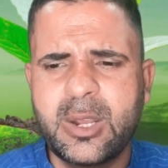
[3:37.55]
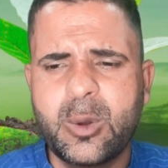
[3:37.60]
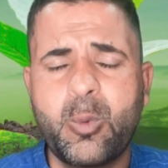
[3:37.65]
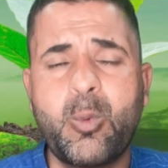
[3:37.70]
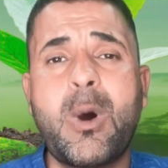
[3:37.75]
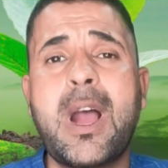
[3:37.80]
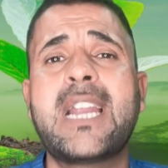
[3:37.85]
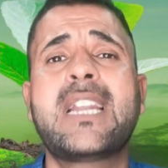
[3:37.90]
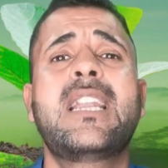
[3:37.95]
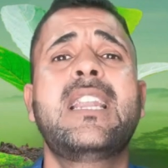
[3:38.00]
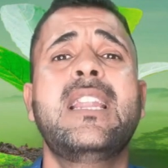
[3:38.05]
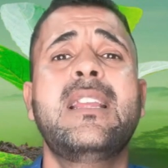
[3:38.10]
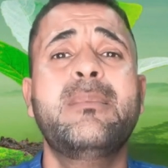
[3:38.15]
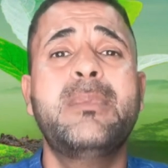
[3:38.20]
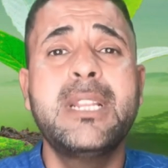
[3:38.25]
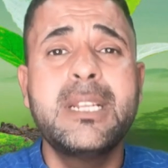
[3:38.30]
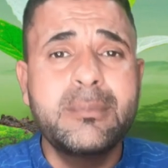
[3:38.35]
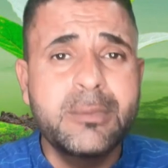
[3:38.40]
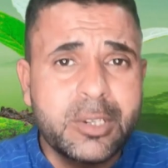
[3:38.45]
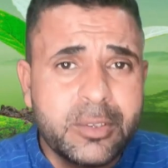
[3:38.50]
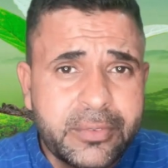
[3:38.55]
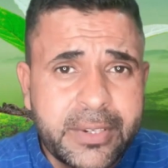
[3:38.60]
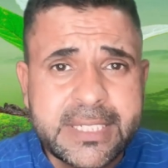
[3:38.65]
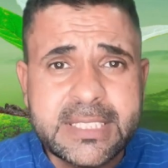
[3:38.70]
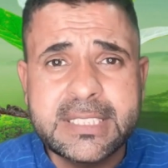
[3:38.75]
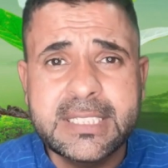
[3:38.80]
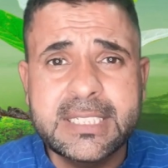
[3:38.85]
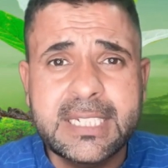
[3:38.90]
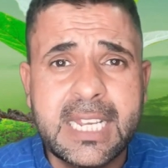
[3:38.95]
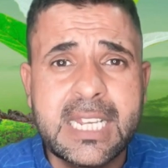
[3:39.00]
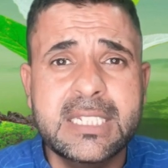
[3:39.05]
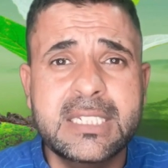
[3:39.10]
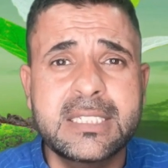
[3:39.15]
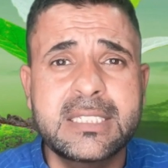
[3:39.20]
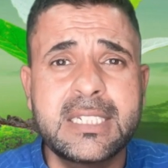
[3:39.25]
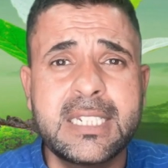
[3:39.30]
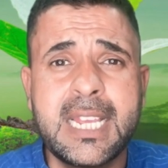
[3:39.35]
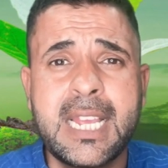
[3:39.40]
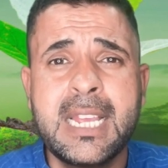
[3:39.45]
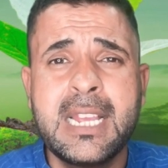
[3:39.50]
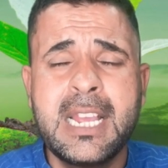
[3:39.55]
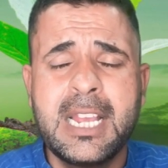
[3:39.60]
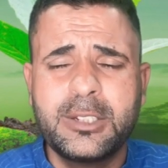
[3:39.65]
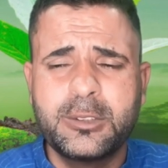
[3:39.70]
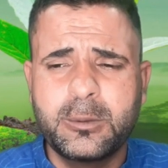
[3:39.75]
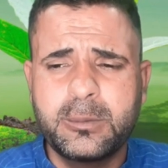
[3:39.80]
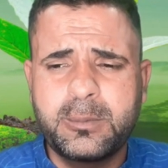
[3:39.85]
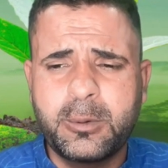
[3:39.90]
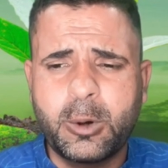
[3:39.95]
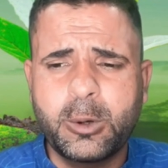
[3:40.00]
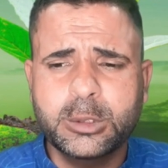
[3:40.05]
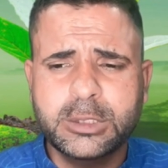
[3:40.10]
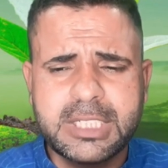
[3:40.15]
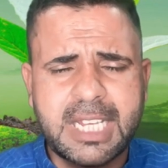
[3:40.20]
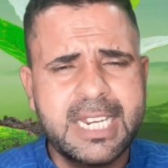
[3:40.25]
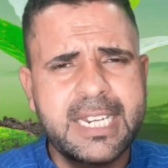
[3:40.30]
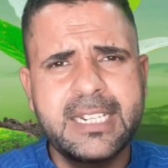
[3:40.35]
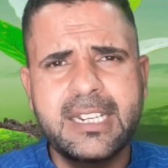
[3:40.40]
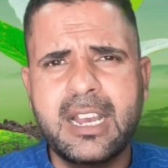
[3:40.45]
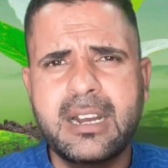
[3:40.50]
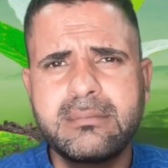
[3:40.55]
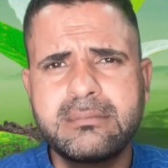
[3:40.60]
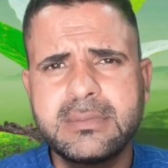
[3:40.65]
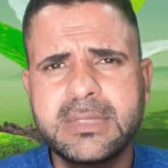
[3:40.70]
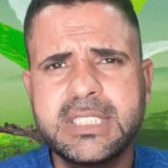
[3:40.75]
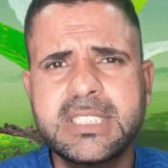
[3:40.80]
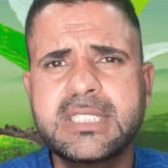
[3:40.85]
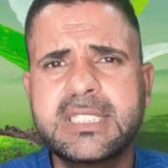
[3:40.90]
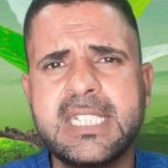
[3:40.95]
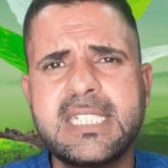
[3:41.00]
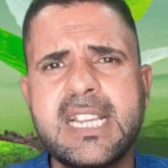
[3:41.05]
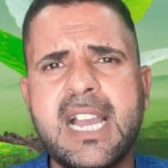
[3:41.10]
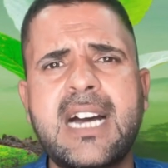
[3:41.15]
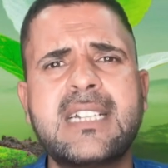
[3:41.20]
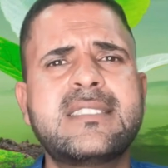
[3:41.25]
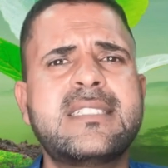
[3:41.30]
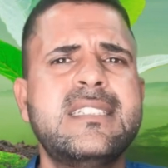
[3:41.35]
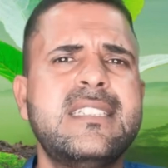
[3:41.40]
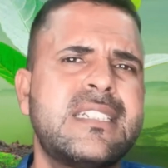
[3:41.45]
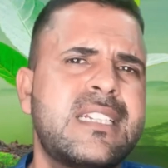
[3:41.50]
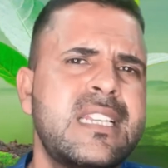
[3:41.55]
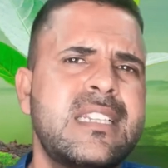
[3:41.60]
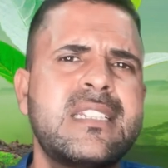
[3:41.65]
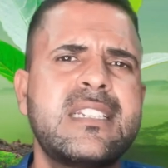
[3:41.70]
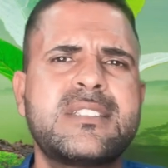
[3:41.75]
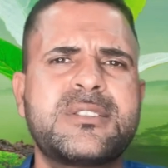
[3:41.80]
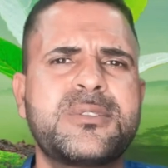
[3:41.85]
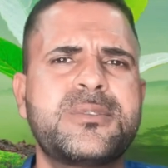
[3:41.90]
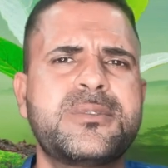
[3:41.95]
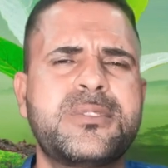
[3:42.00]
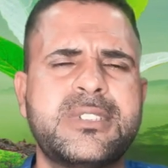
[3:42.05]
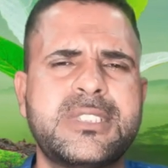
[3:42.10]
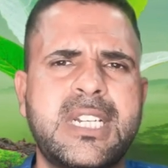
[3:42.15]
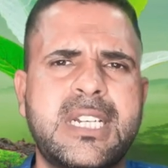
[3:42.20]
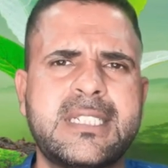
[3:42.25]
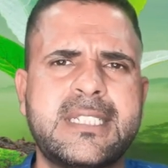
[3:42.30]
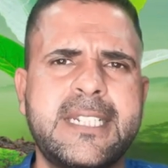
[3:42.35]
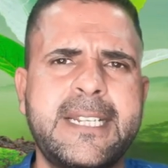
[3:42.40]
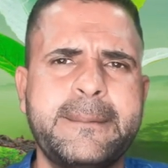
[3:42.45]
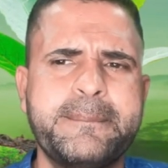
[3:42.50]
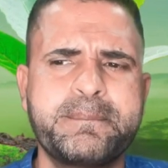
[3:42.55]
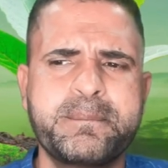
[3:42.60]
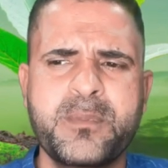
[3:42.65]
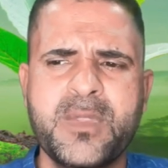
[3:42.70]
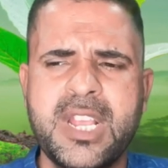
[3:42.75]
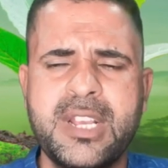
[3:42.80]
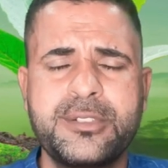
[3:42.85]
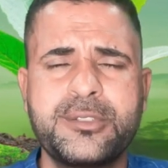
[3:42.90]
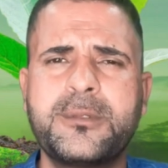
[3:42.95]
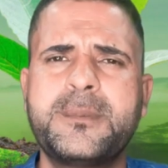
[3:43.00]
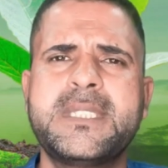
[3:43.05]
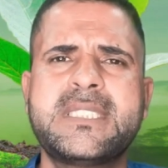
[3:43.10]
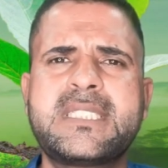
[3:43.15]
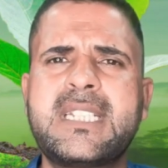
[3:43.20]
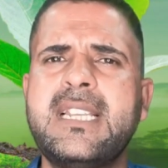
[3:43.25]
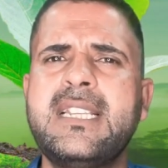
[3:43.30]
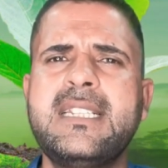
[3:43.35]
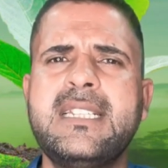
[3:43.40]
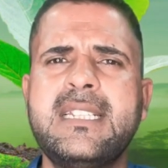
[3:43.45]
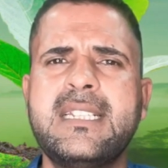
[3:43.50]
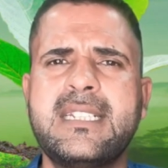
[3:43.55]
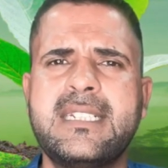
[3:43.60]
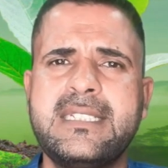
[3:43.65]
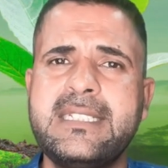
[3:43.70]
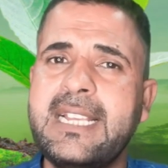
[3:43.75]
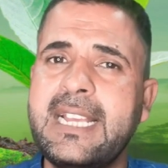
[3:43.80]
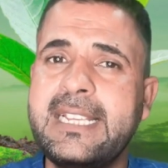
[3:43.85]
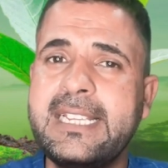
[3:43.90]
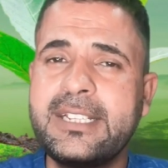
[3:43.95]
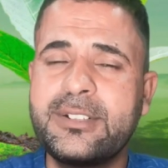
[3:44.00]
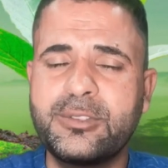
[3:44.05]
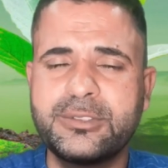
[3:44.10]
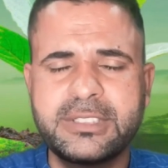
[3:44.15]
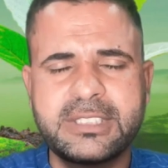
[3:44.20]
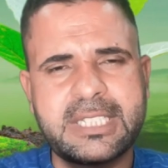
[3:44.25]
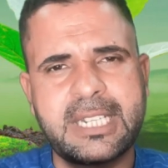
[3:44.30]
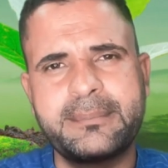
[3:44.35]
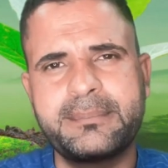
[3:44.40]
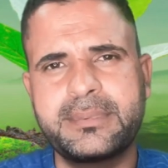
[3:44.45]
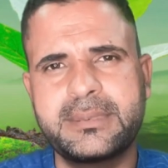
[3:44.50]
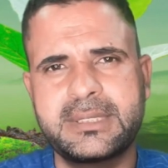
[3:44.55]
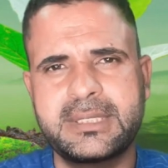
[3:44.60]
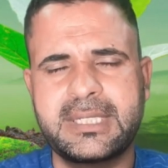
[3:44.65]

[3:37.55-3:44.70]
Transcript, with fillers: व्हाइट लेबलिंग मैनुफैक्चरिंग कह देते हैं तो बहुत सारे नाम इसके यहाँ से निकलने शुरू हो जाते हैं तो बेसिकली यही कॉन्सेप्ट